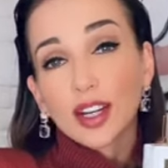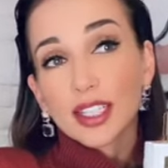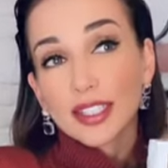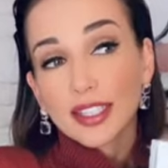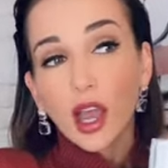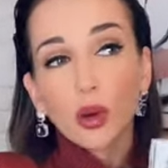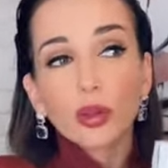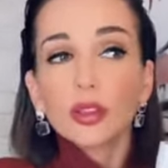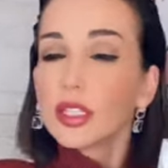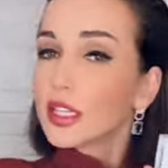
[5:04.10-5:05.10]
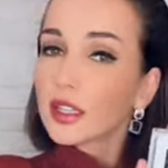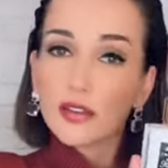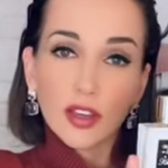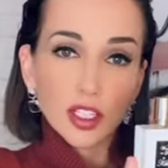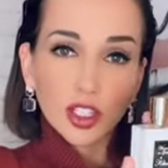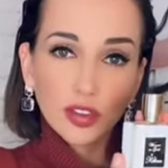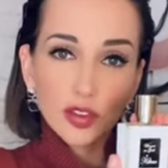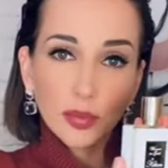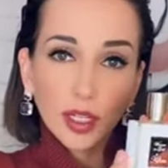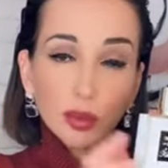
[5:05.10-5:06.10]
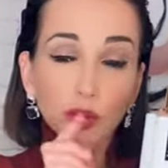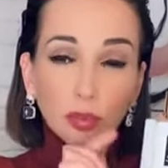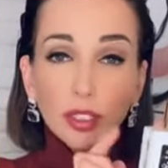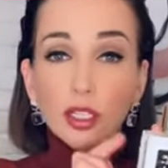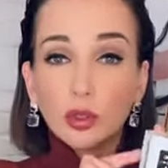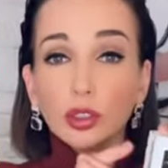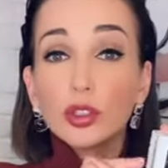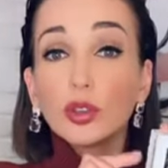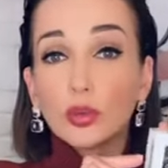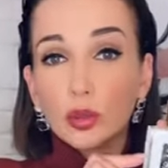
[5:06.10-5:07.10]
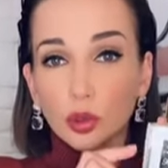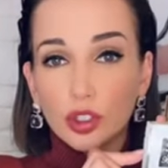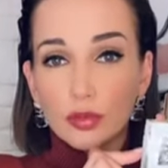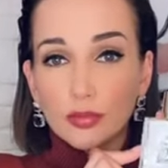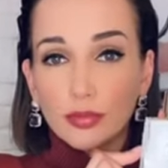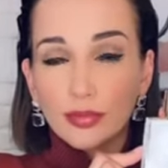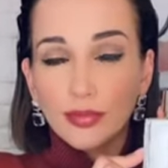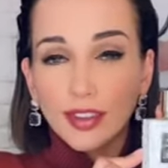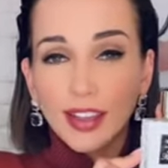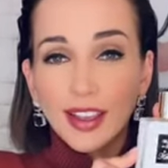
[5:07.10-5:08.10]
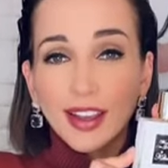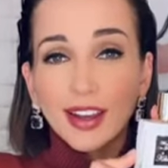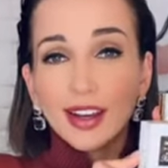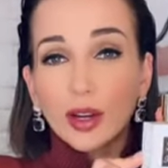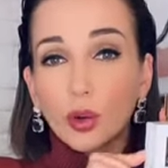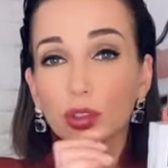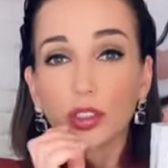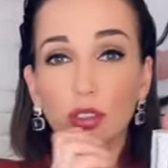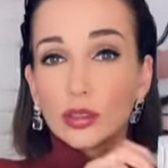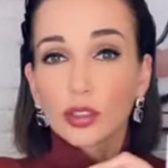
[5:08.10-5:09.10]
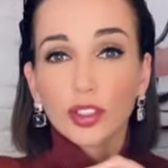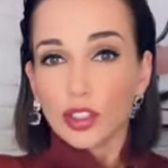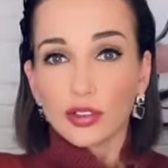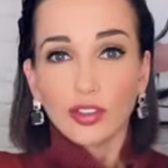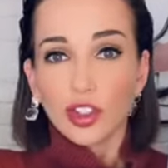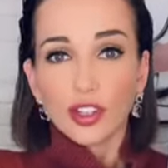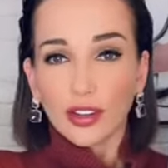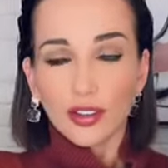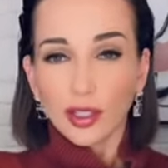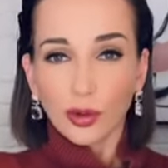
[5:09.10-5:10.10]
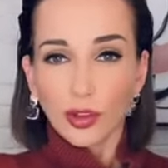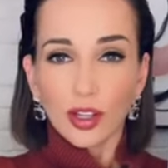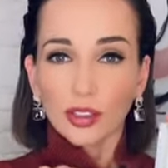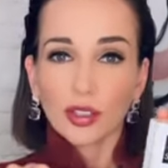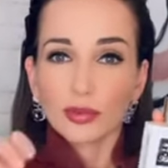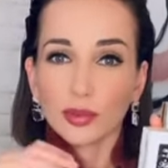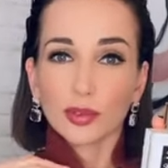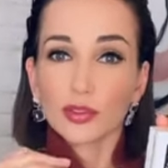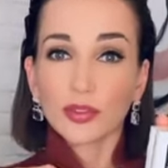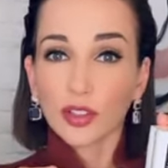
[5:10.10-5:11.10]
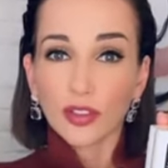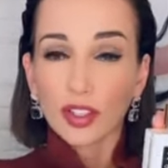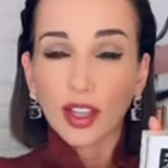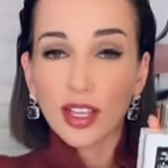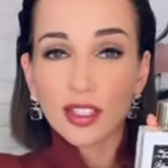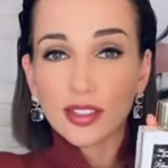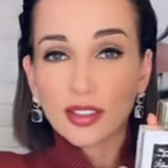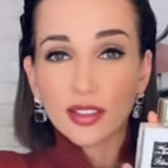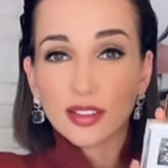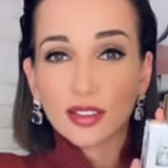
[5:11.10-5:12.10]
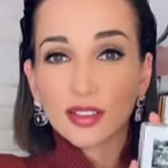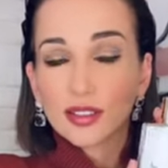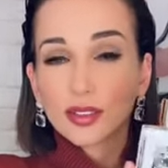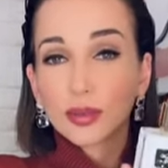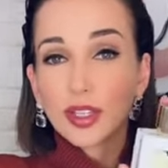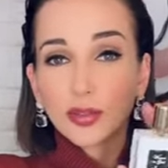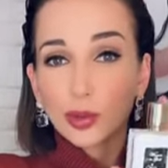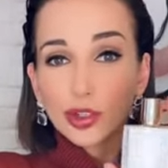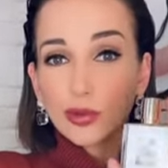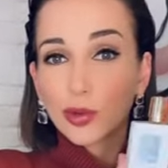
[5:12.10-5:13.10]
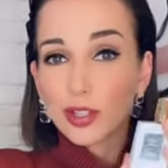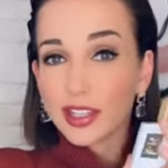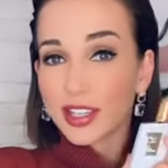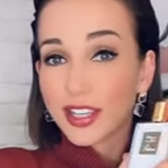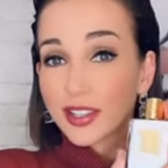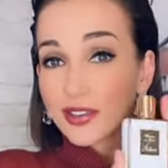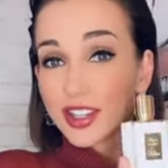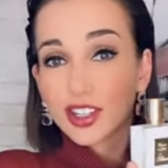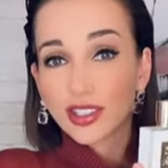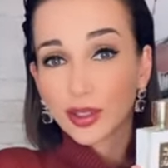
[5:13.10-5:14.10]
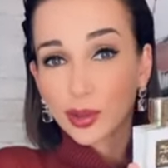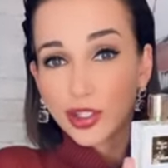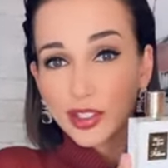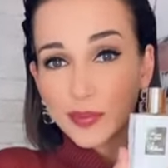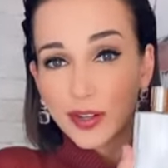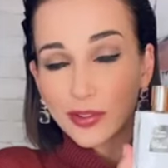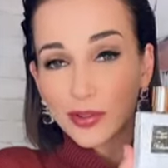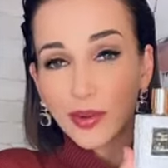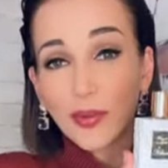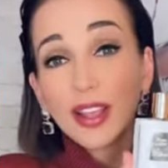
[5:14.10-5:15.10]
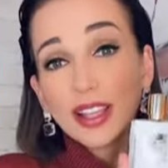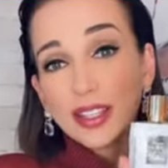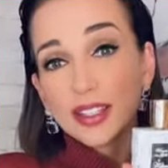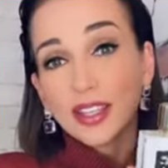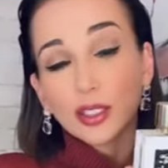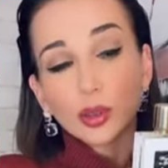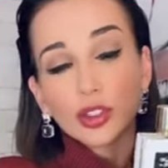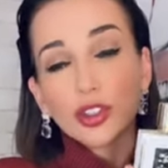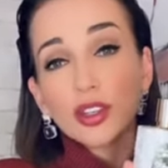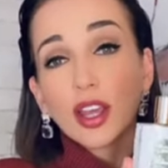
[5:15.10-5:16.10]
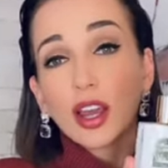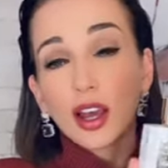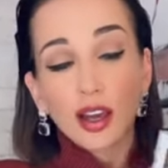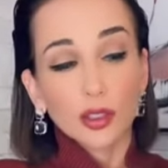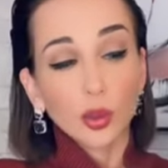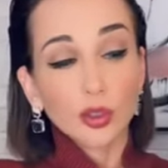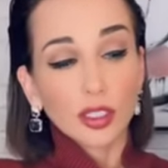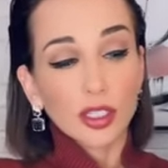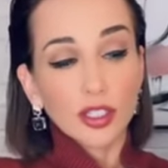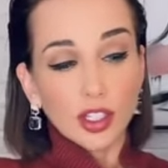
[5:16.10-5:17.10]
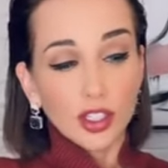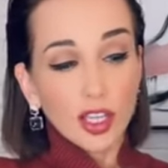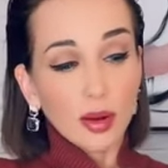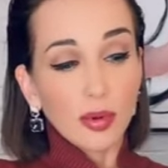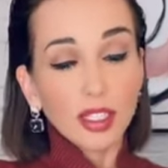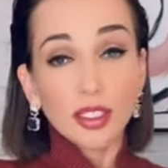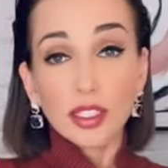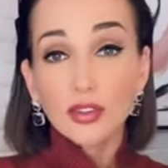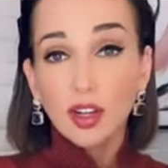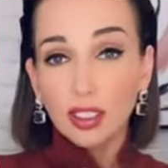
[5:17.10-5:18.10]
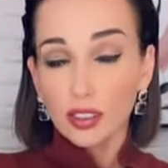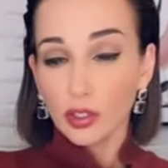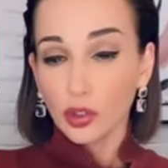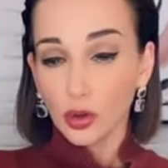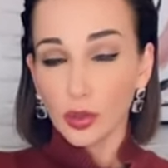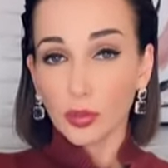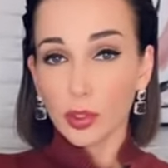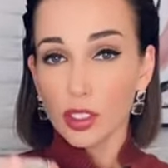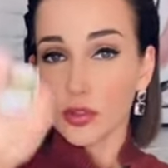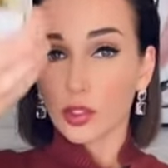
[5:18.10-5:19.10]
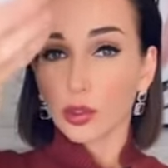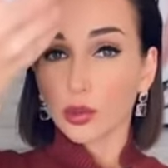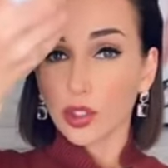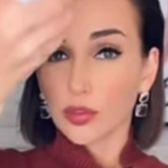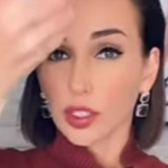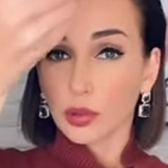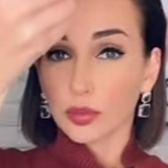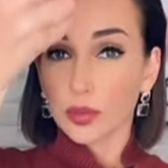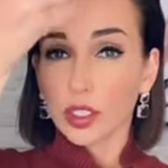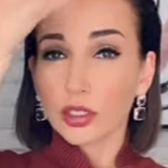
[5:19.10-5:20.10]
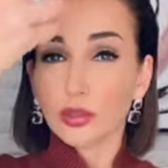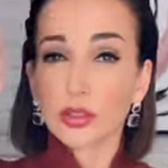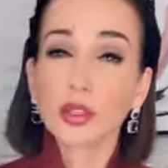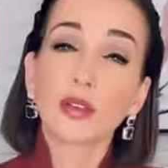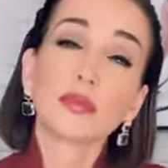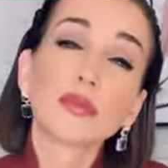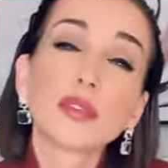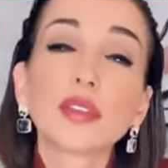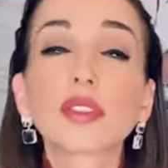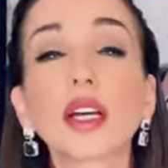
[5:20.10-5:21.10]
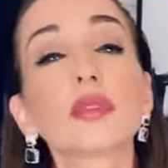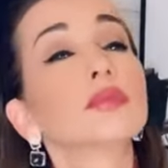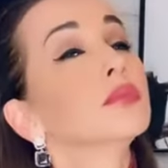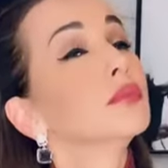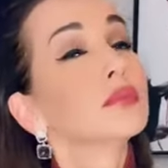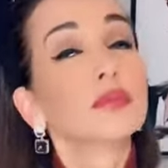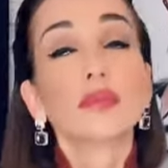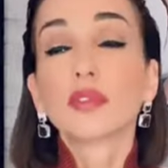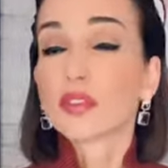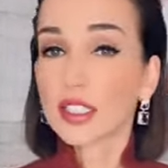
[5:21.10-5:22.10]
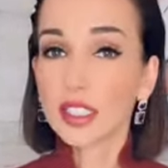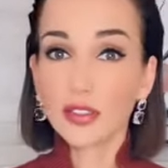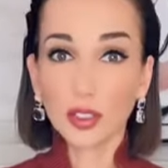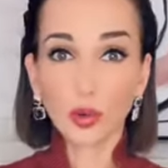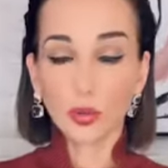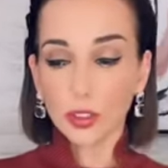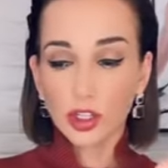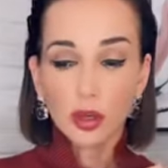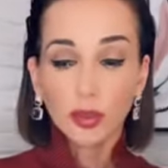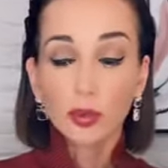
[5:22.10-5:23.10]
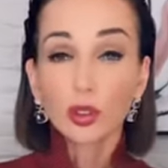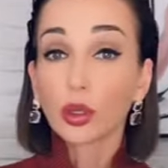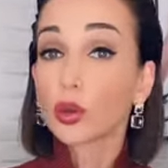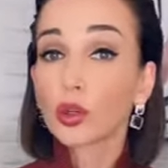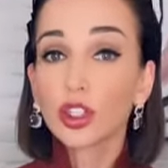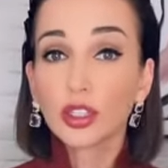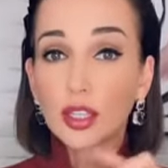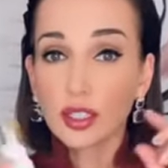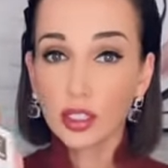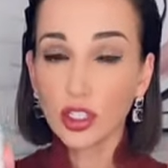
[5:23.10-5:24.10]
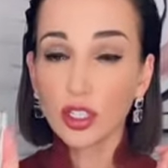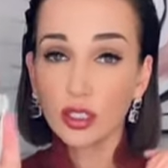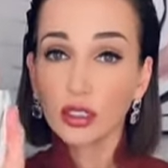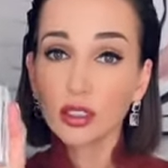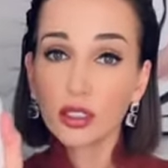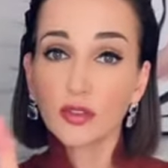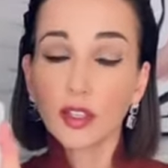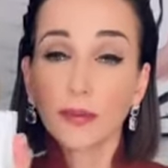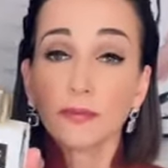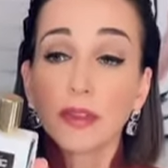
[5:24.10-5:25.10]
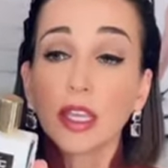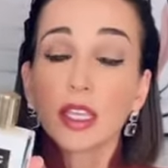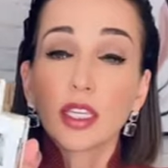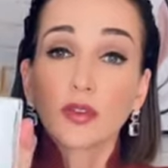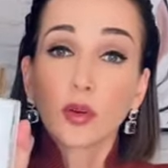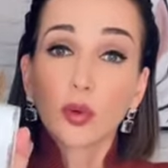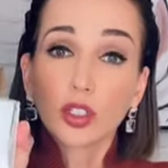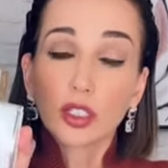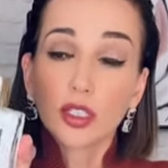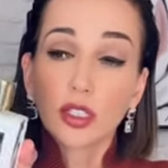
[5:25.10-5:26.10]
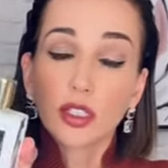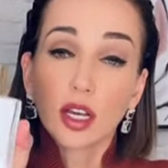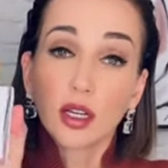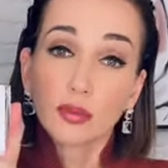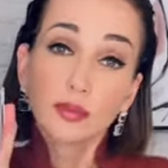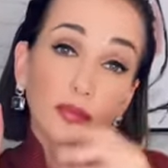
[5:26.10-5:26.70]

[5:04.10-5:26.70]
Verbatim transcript: Хотя он не навязчивый, поэтому он подойдет и днем тоже. А, он не чисто вечерний такой, когда просто вырви глаз, э, умри все живое, я на вечер надушилась парфюмом. Нет, это очень а, тонкий, нежный аромат, и если вы хотите днем им пользоваться, то лучше вот так вот пшикнуть, и вот так войти в это облачко, потому что он очень насыщенный, интенсивный. Его можно делать как